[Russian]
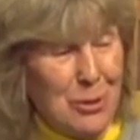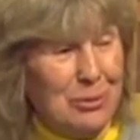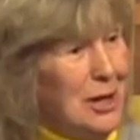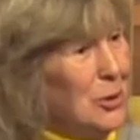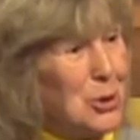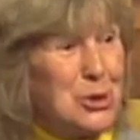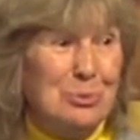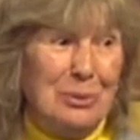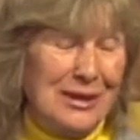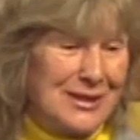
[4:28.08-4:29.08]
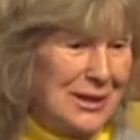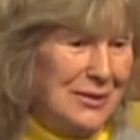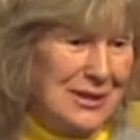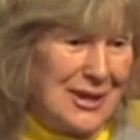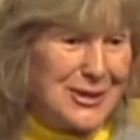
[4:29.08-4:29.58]
И мне очень
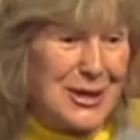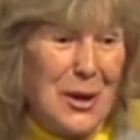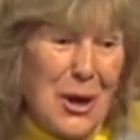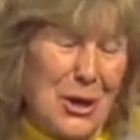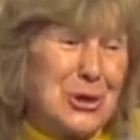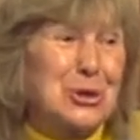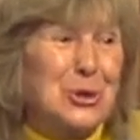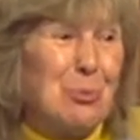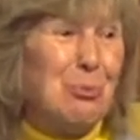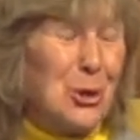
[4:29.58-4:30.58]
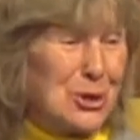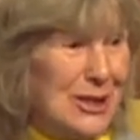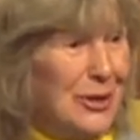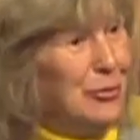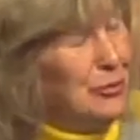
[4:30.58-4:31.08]
понравилось, что
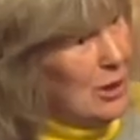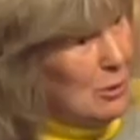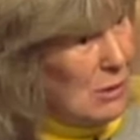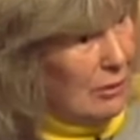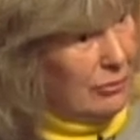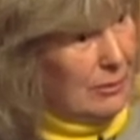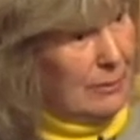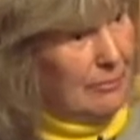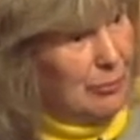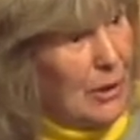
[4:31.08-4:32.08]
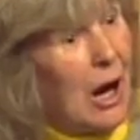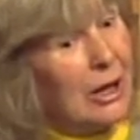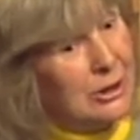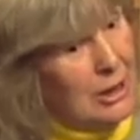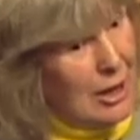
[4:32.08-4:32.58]
после фильмов
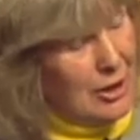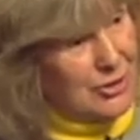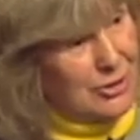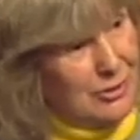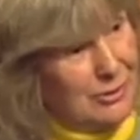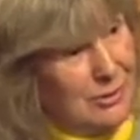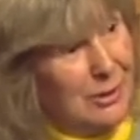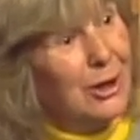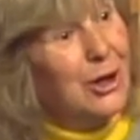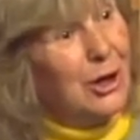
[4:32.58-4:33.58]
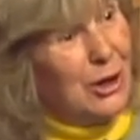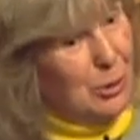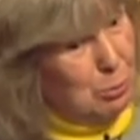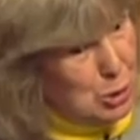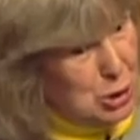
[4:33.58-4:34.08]
одна из
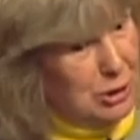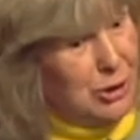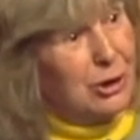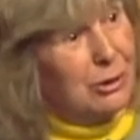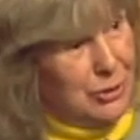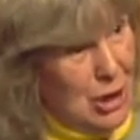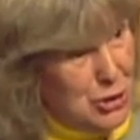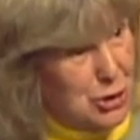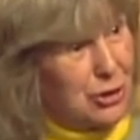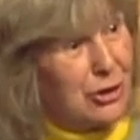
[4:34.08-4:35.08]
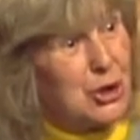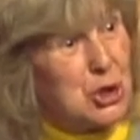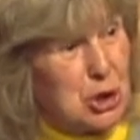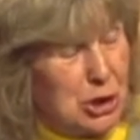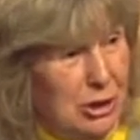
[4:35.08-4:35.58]
пожилых наших
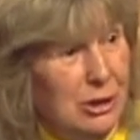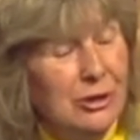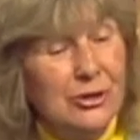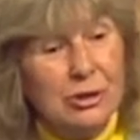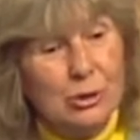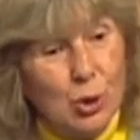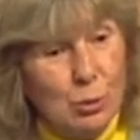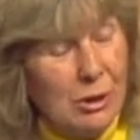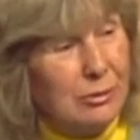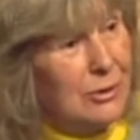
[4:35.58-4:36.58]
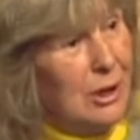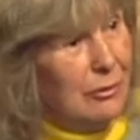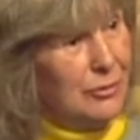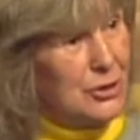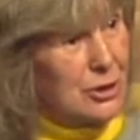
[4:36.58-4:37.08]
жительниц дома
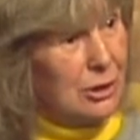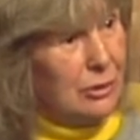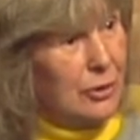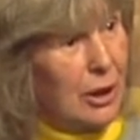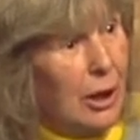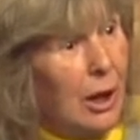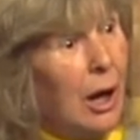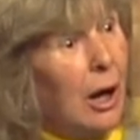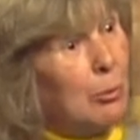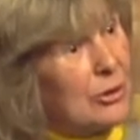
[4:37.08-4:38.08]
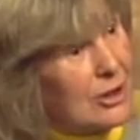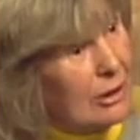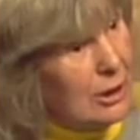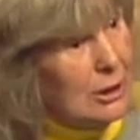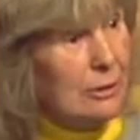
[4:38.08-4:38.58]
для ветеранов
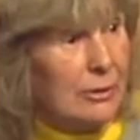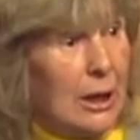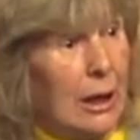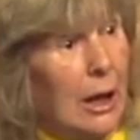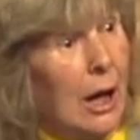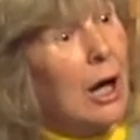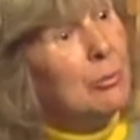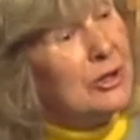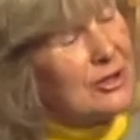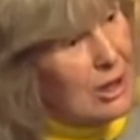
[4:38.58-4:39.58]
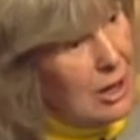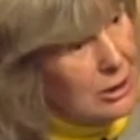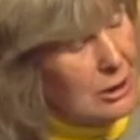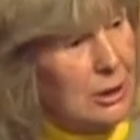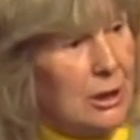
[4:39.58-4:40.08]
посоветовала
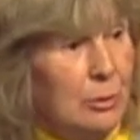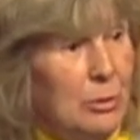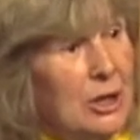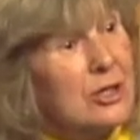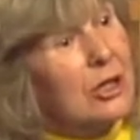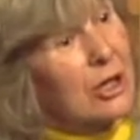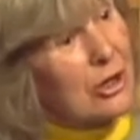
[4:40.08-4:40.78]
обязательно иметь